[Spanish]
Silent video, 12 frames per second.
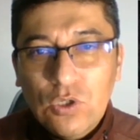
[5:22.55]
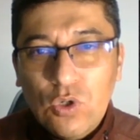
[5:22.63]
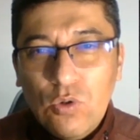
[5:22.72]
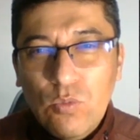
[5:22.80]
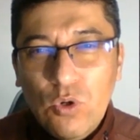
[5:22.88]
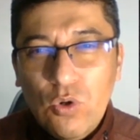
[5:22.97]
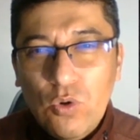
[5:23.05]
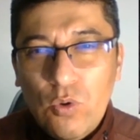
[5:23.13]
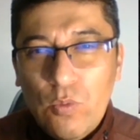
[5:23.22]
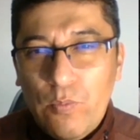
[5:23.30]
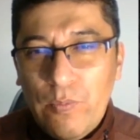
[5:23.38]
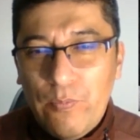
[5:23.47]

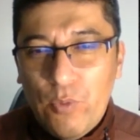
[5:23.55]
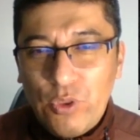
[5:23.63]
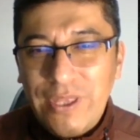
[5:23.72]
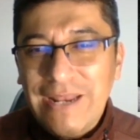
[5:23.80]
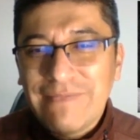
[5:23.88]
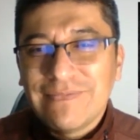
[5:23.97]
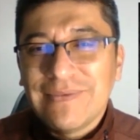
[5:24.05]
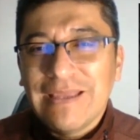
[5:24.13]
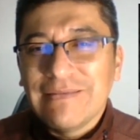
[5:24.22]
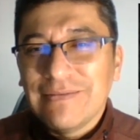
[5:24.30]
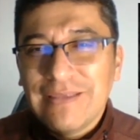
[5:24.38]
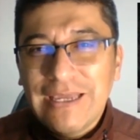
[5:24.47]
Cómo poder
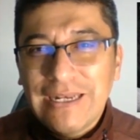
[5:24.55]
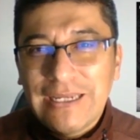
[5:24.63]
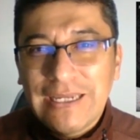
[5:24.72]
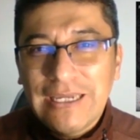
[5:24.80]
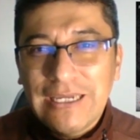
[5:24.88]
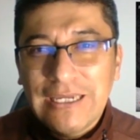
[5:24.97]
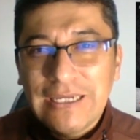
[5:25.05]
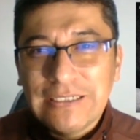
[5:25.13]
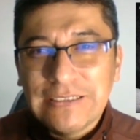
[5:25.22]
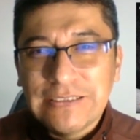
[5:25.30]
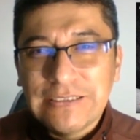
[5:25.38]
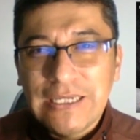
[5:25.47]
entender que
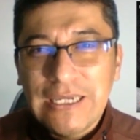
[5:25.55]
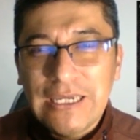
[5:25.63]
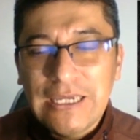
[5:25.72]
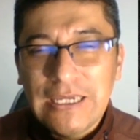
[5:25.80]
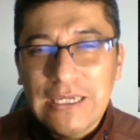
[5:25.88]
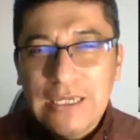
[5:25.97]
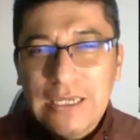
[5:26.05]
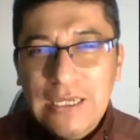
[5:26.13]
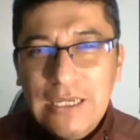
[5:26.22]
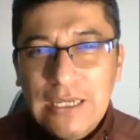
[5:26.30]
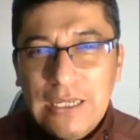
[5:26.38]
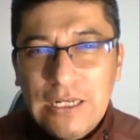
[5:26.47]
se
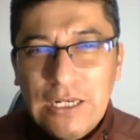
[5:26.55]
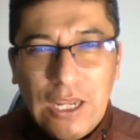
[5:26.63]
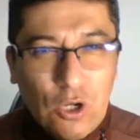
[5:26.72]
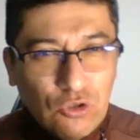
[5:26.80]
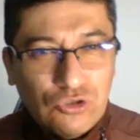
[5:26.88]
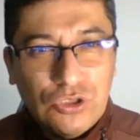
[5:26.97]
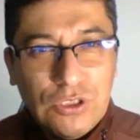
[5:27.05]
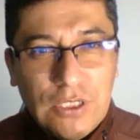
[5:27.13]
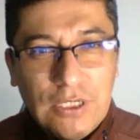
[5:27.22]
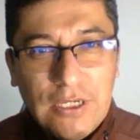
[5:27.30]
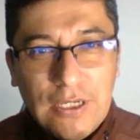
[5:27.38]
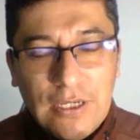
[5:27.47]

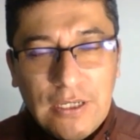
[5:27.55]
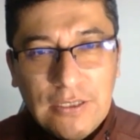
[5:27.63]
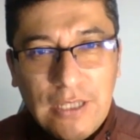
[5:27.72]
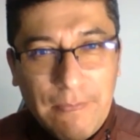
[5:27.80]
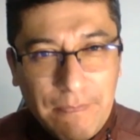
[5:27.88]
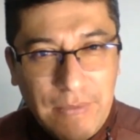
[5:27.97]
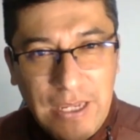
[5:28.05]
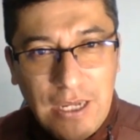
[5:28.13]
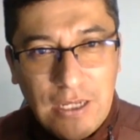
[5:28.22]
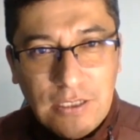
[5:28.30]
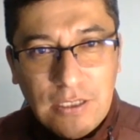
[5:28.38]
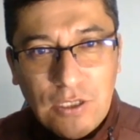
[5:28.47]
negocie
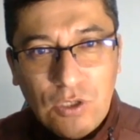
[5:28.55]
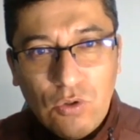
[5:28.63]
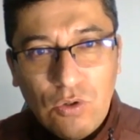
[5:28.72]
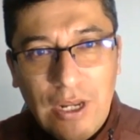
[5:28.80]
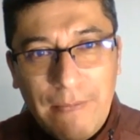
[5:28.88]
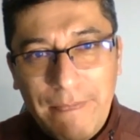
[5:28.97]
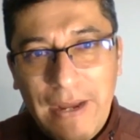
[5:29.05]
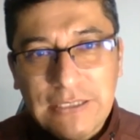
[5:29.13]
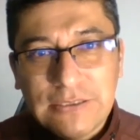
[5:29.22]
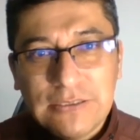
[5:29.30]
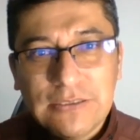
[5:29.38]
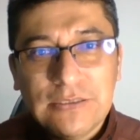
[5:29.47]
también con la
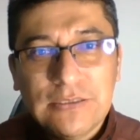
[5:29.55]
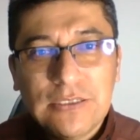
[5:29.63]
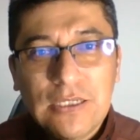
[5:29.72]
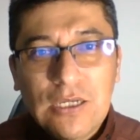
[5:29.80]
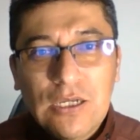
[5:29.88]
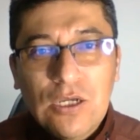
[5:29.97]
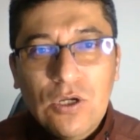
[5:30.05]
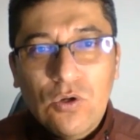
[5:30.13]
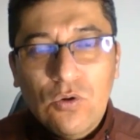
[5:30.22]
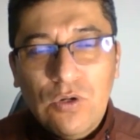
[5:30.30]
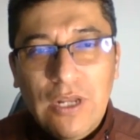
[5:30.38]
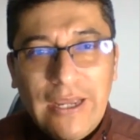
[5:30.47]
paz,
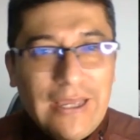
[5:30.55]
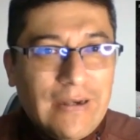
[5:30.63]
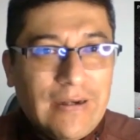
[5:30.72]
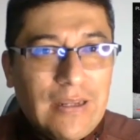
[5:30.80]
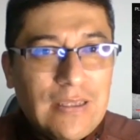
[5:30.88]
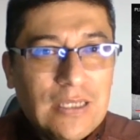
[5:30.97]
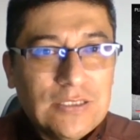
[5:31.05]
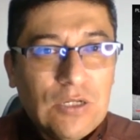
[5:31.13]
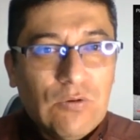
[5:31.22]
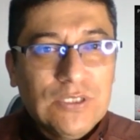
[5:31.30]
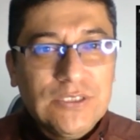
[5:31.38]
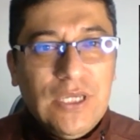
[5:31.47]
con la guerra, ya se
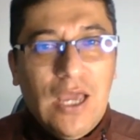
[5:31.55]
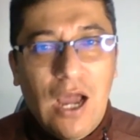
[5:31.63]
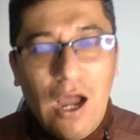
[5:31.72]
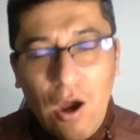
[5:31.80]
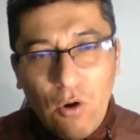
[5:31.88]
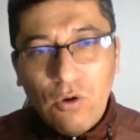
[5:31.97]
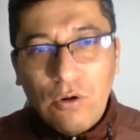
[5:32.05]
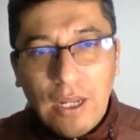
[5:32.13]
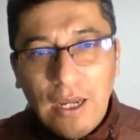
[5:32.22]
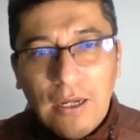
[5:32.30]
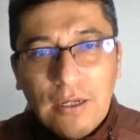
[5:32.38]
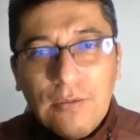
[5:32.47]
lo hacía,
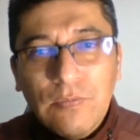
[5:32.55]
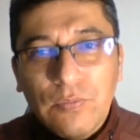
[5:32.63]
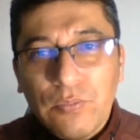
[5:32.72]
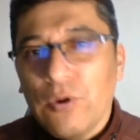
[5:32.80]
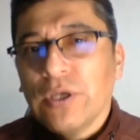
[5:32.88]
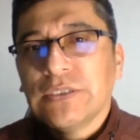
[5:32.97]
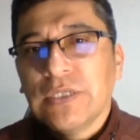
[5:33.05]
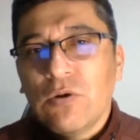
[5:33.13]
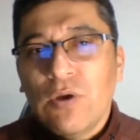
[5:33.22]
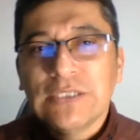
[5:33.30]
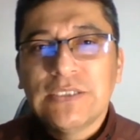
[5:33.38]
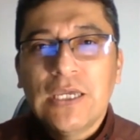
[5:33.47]
ahora pues se
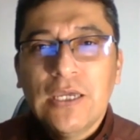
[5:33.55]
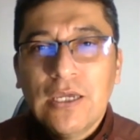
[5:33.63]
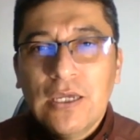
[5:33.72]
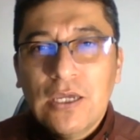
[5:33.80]
lo hace